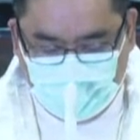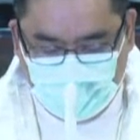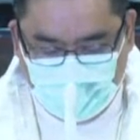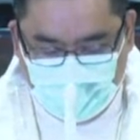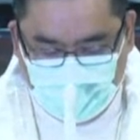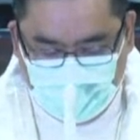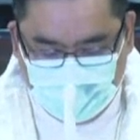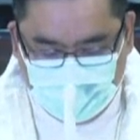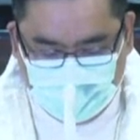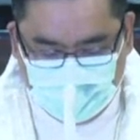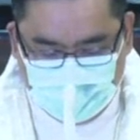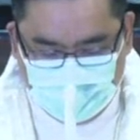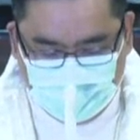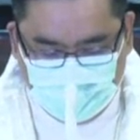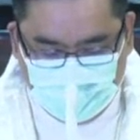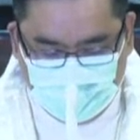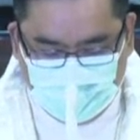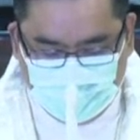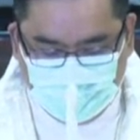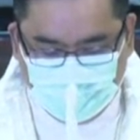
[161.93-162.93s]
ay
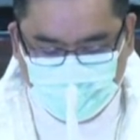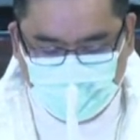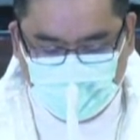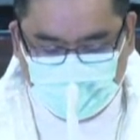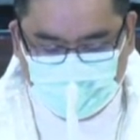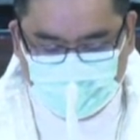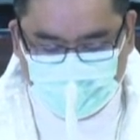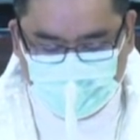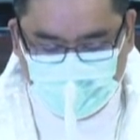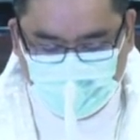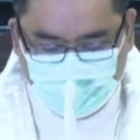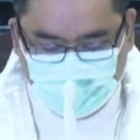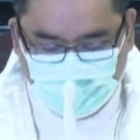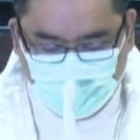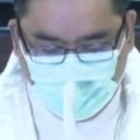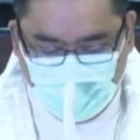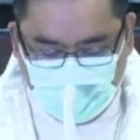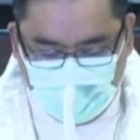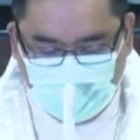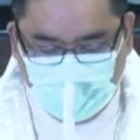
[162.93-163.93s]

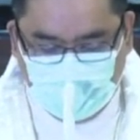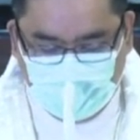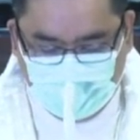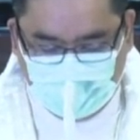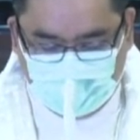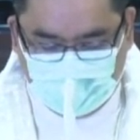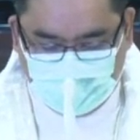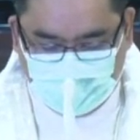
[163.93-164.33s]
pagtitiwala.